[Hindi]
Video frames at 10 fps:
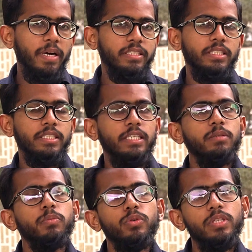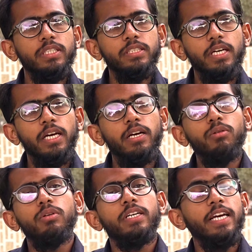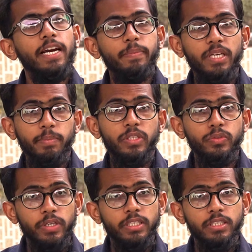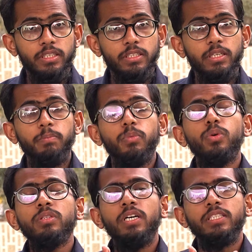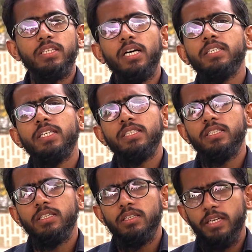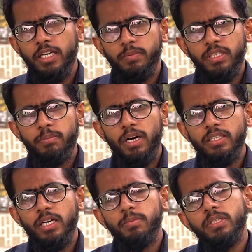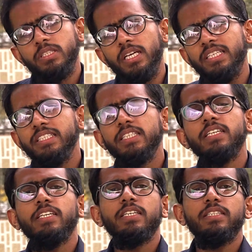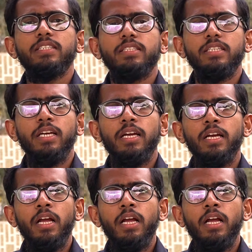पासिंग रेट बहुत अच्छा है और अकेडमी अपने ज्वाइन करनी है आसान टेस्ट अगर अकेडमी के बाद आप आसानी से क्लियर कर सकते हैं